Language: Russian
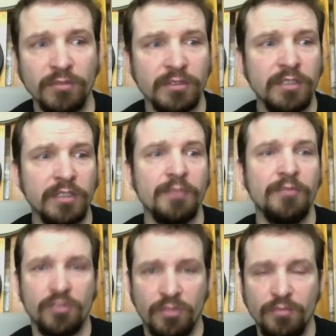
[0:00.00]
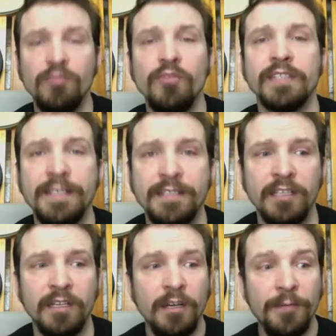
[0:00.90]
вот. И как бы, чтобы он мог
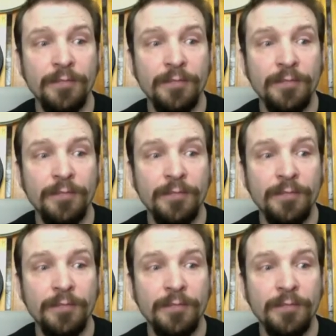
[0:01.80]
зайти.